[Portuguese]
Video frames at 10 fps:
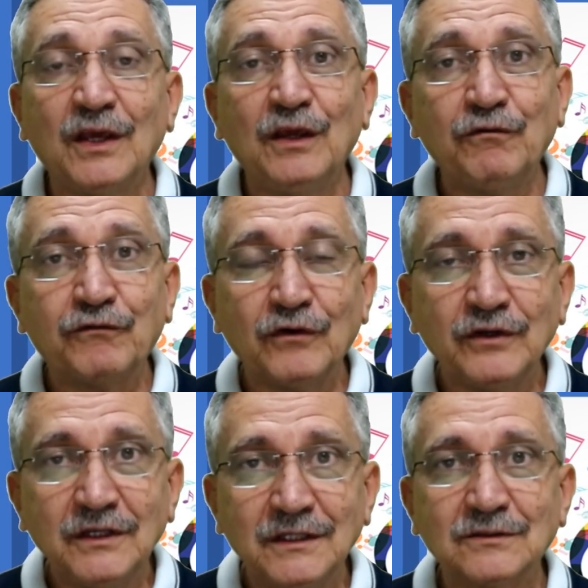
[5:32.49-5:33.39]
E
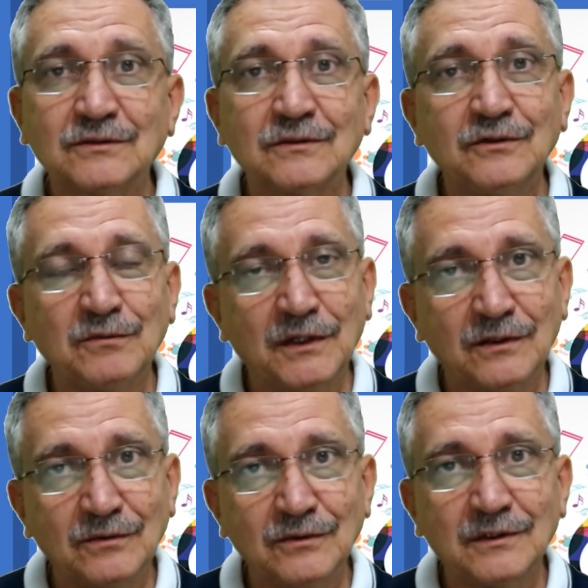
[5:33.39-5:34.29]
foi isso que o
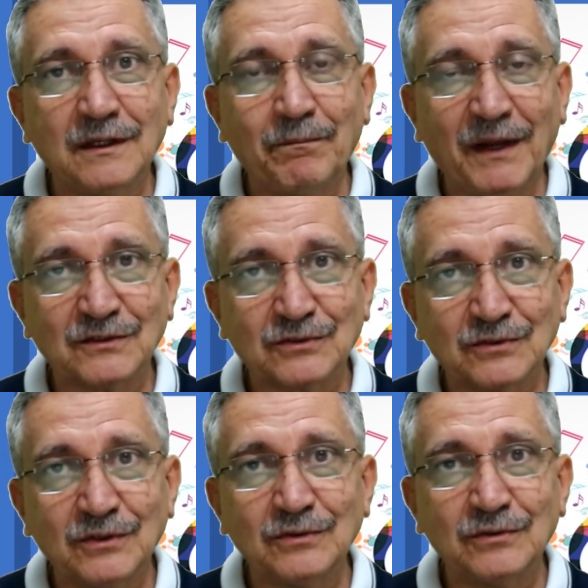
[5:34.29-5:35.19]
Manuca
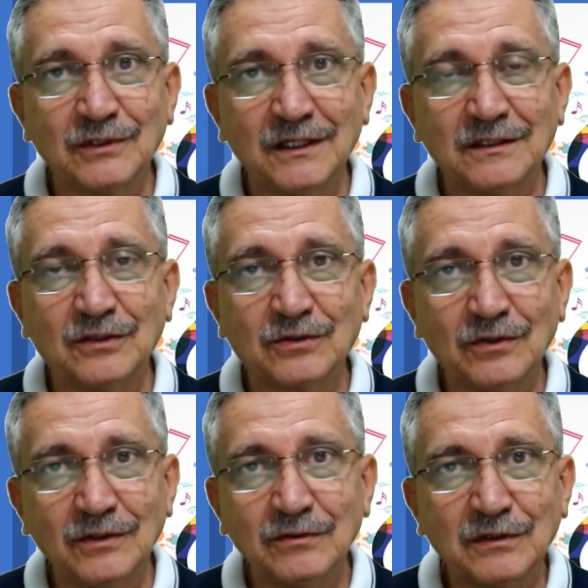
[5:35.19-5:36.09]
passou durante
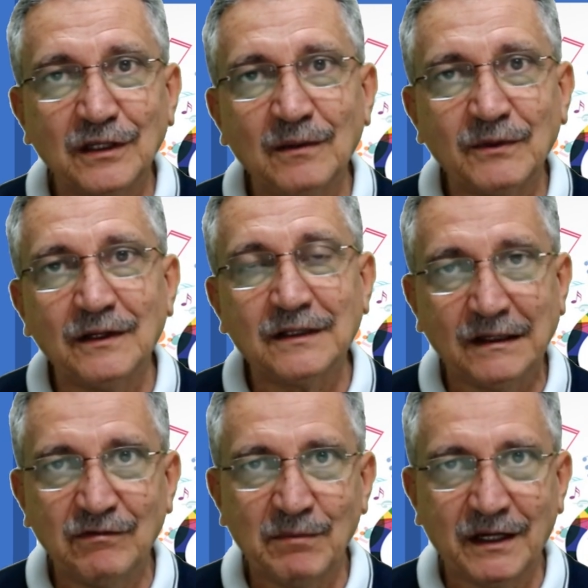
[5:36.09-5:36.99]
todo o tempo que ele
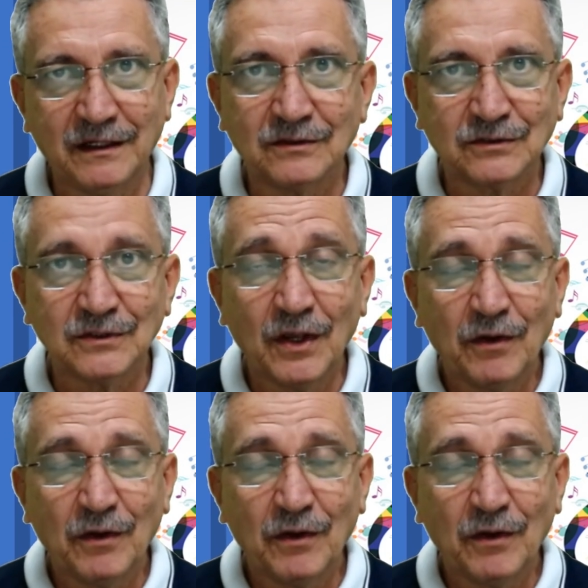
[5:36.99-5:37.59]
teve em Barretos.